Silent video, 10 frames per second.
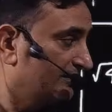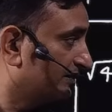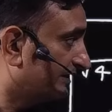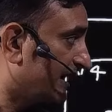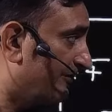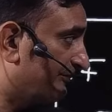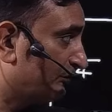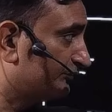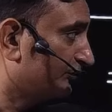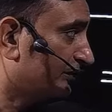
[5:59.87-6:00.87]
यहाँ पे रूट
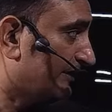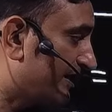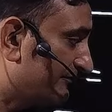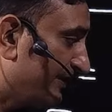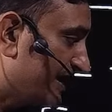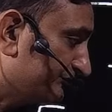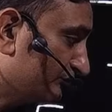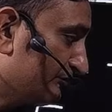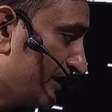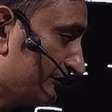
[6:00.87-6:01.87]
फोर का मान माइनस टू
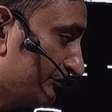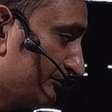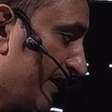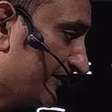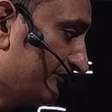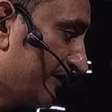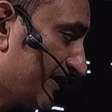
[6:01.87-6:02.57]
मान लें तो माइनस माइनस